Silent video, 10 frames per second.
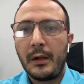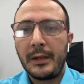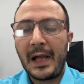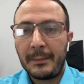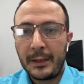
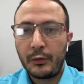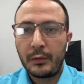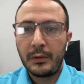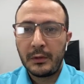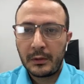
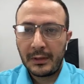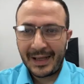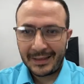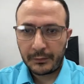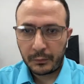يعملون
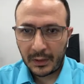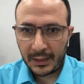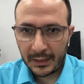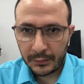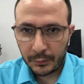لهدف
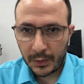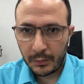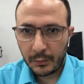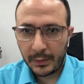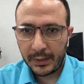واحد
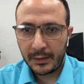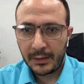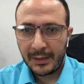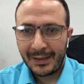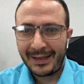وهو
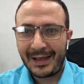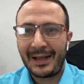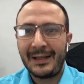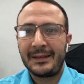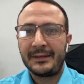
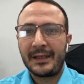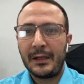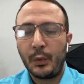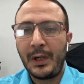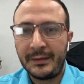إعادة
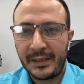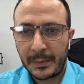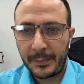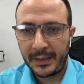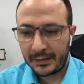الوحدة
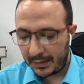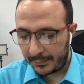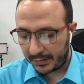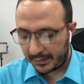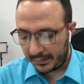ما بين
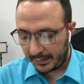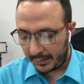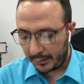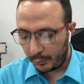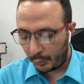
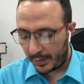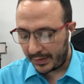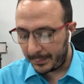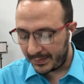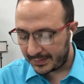الأمريكيين
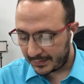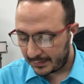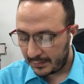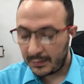ونبذ